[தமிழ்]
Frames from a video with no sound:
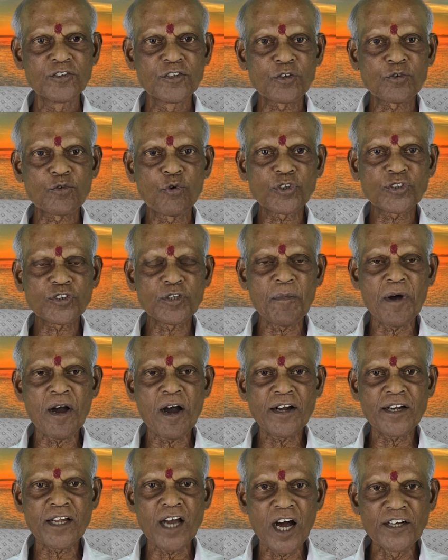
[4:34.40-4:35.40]
இந்த
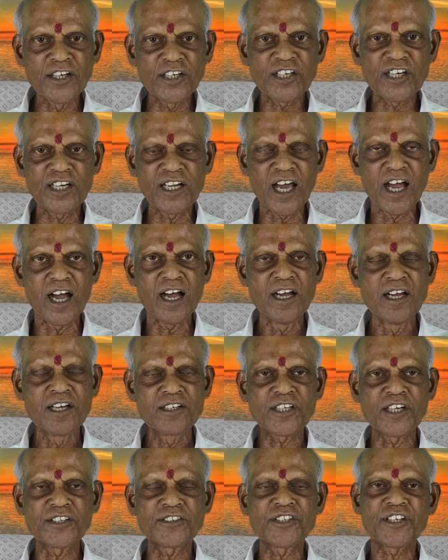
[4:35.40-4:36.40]
கூட்டமான அணுக்களை
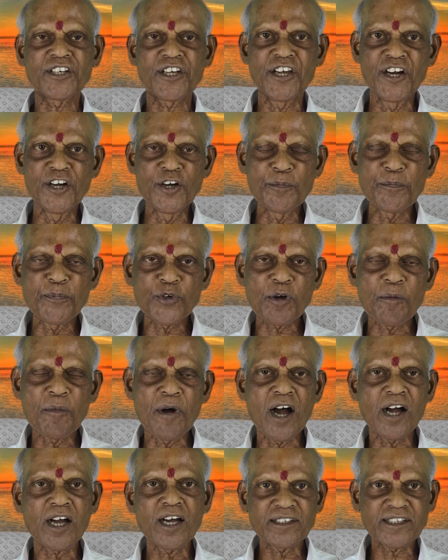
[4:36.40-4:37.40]
சற்று
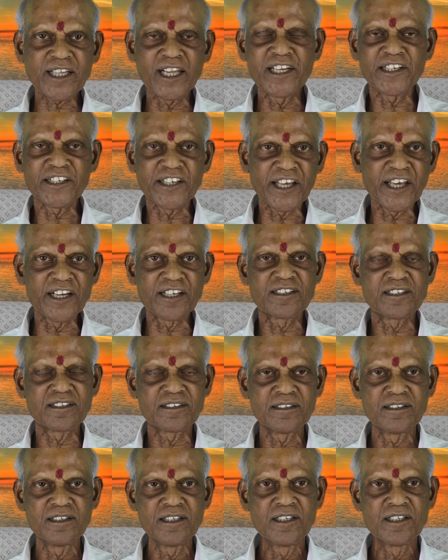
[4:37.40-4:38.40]
கீழ்ப்புறமாக தள்ளிக்கிட்டே
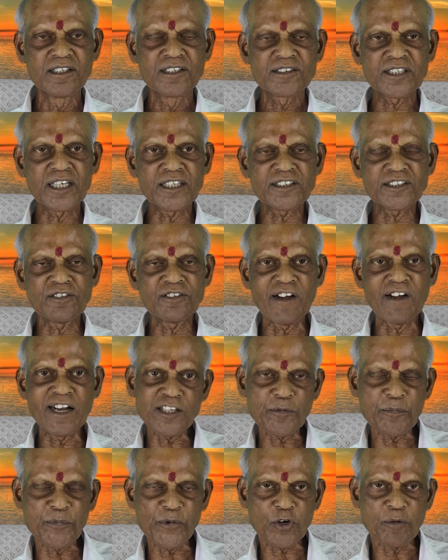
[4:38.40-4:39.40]
இருக்குது சற்று
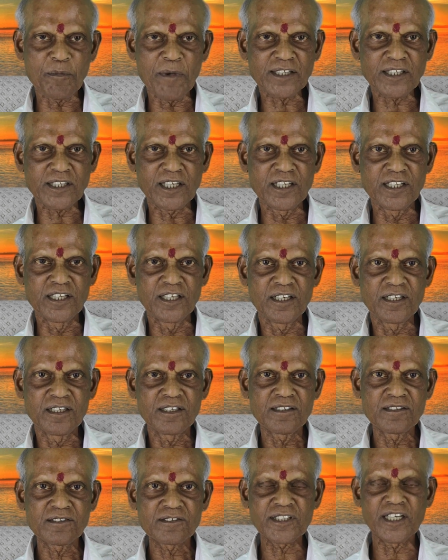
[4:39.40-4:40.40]
வலது பக்கமாக தள்ளுது
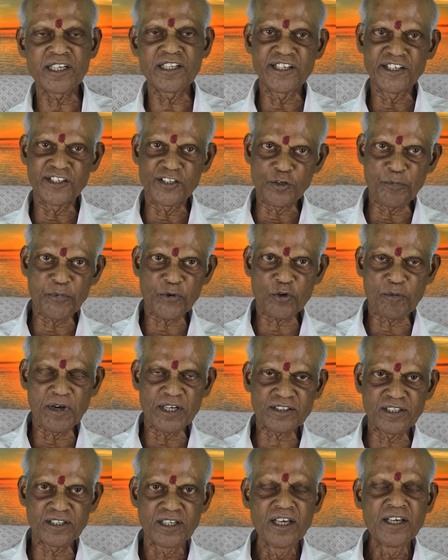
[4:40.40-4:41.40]
சிலது இடது
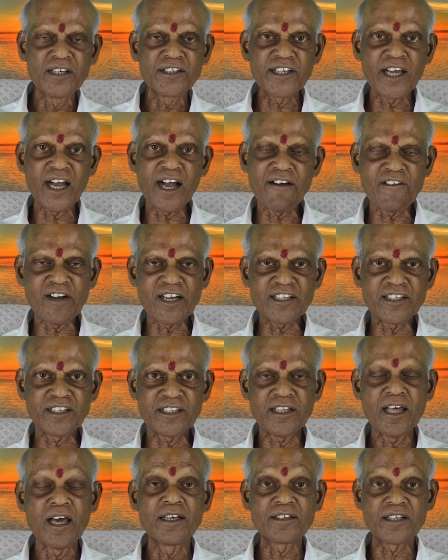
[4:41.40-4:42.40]
பக்கமாக தள்ளுது ஏன்
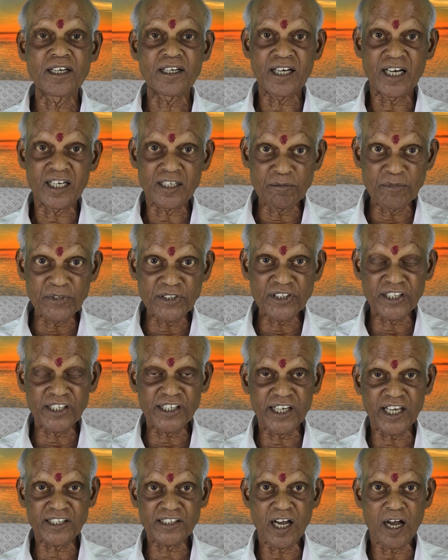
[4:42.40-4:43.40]
வலது இந்த
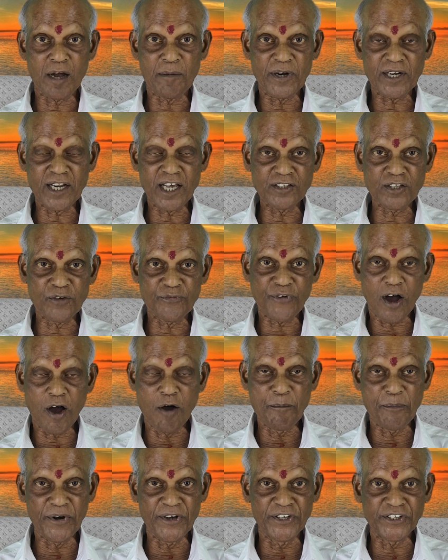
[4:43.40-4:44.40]
கர்மத்துக்கு ஏற்றாபோல் அந்த
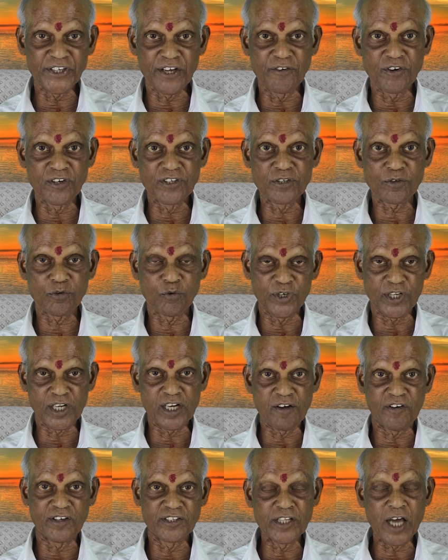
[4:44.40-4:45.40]
ஃபார்ம் பண்ணிகிட்டே வருது
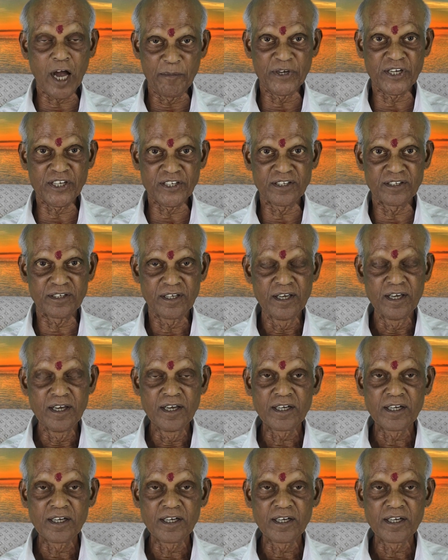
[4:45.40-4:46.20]
உடலை வந்து அமைக்குது